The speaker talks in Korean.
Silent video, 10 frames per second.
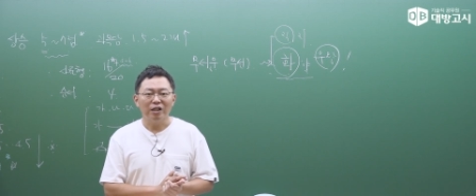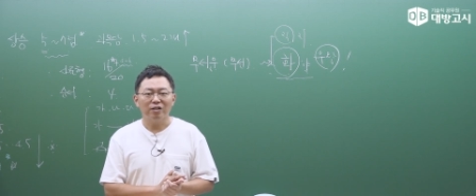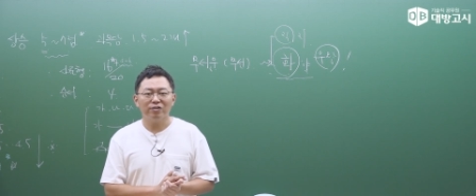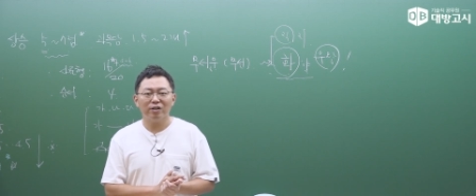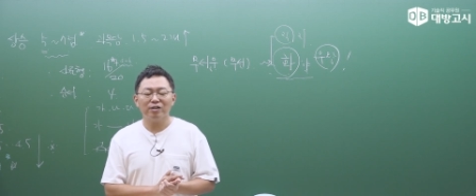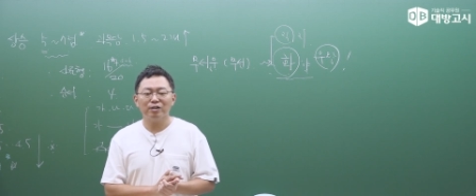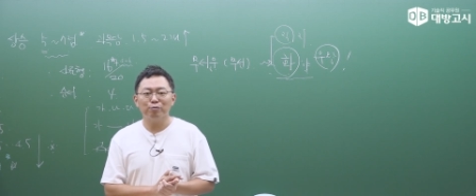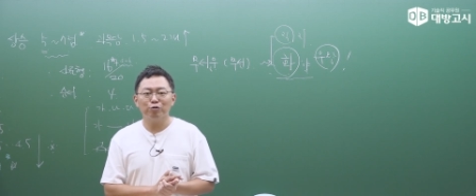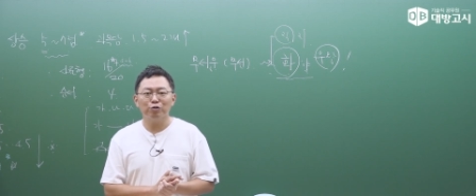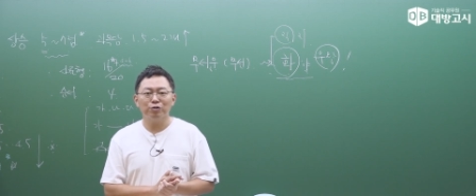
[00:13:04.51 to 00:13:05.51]
그
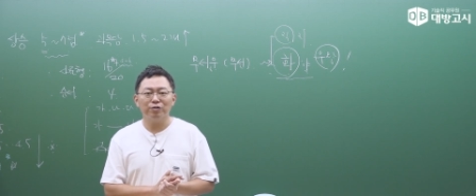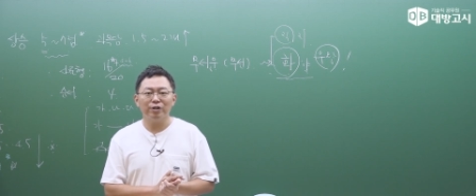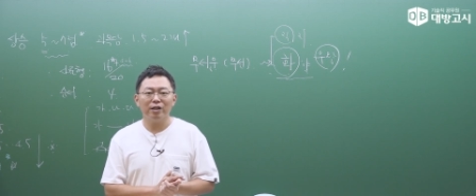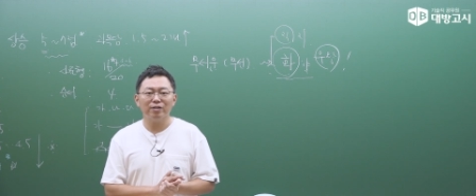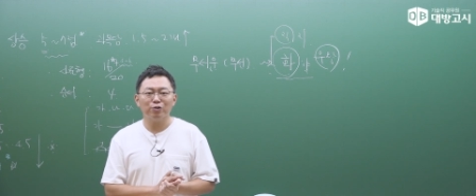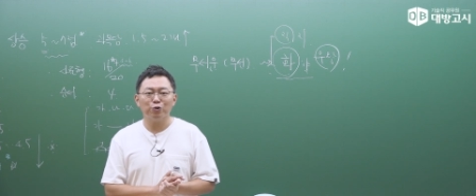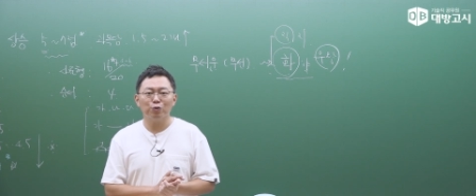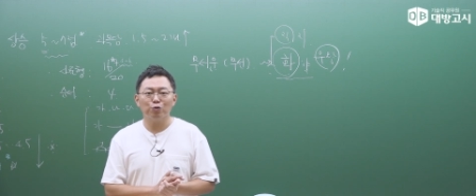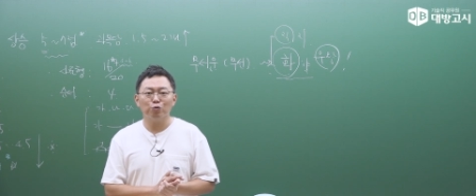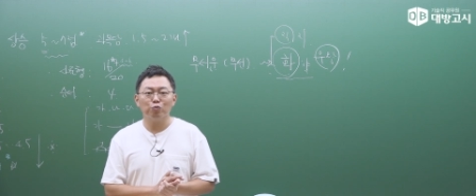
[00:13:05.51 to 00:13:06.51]
스트라스부르는
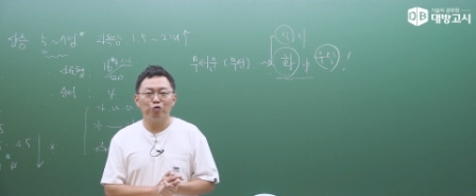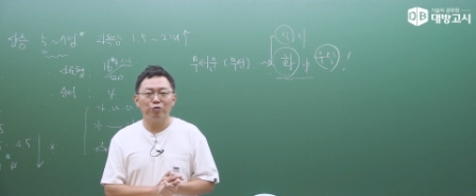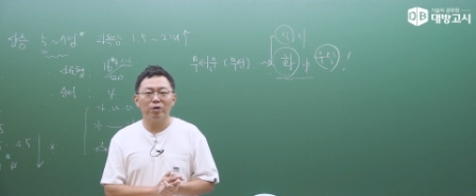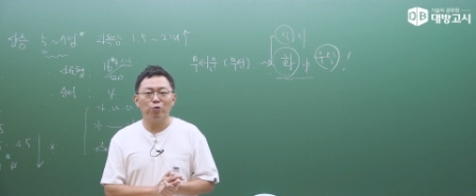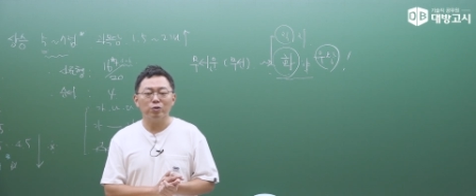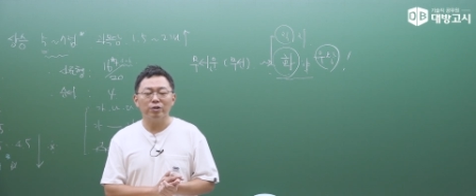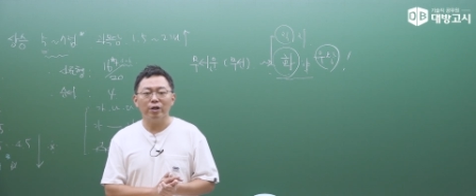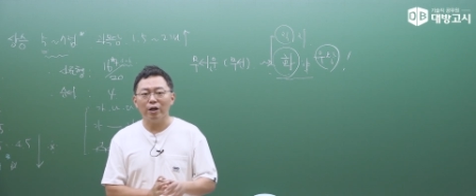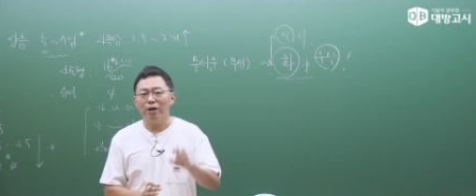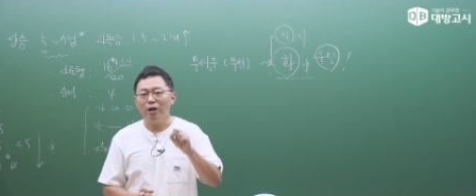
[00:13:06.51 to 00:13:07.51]
세계사적으로 도좀 중요한
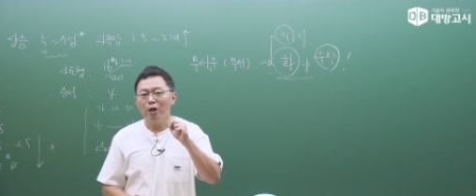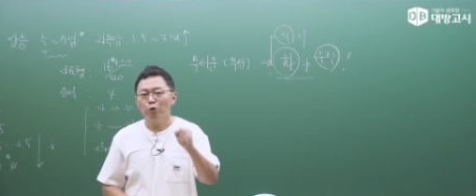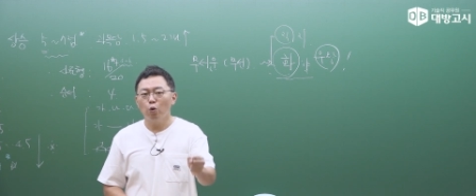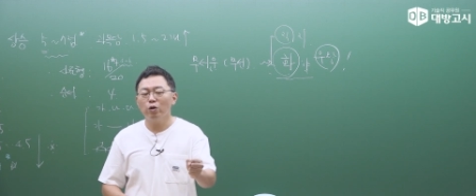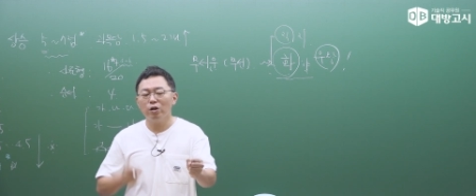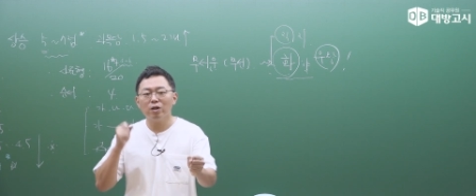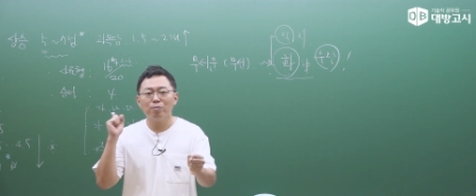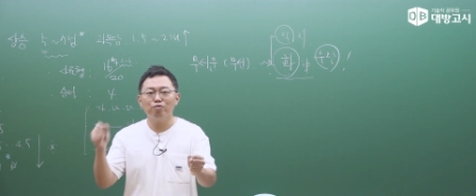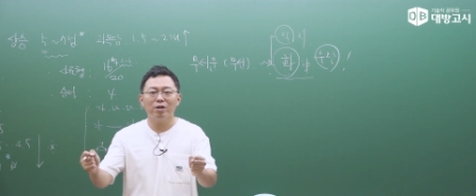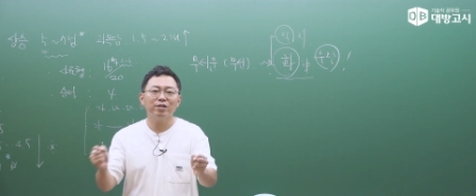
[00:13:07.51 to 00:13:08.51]
곳인데
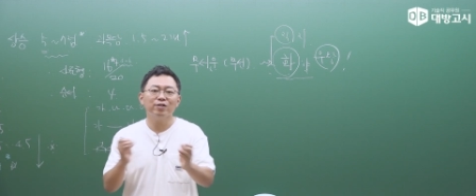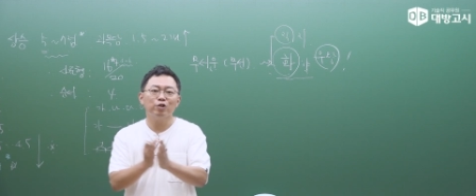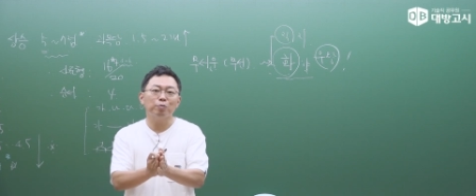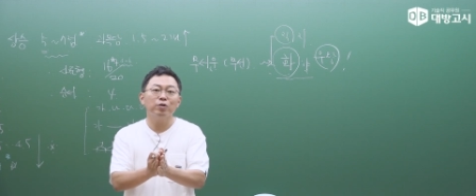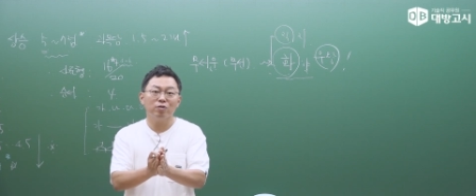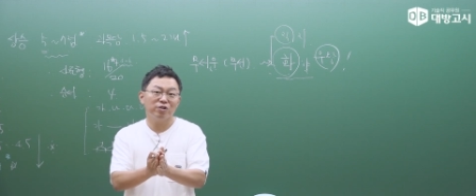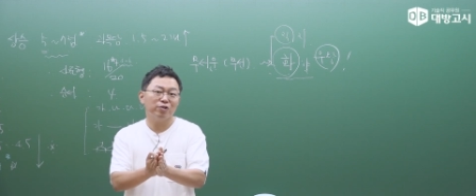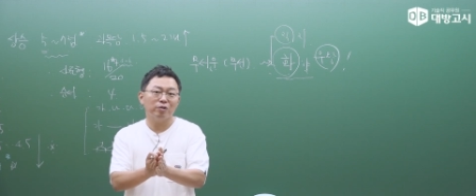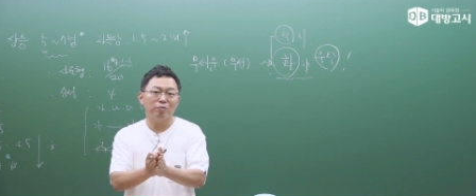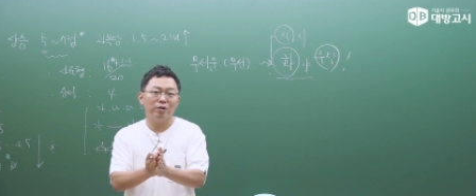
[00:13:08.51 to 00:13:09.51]
독일이랑 프랑스 접경
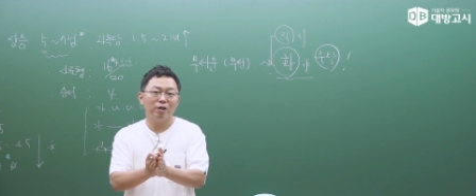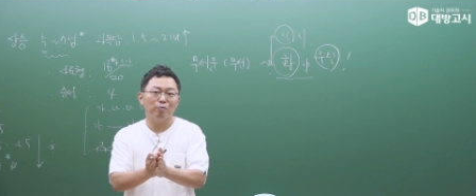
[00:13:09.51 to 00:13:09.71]
지역입니다.